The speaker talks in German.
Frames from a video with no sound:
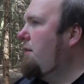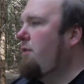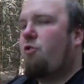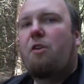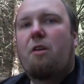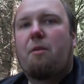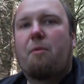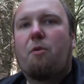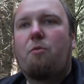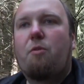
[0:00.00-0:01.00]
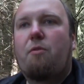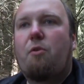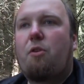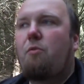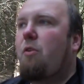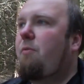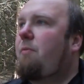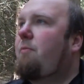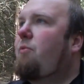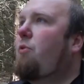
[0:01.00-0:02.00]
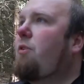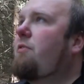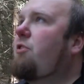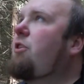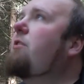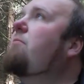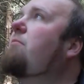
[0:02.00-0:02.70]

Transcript: Diese Stille hier, man hört nur die, wirklich nur die Vögel zwitschern.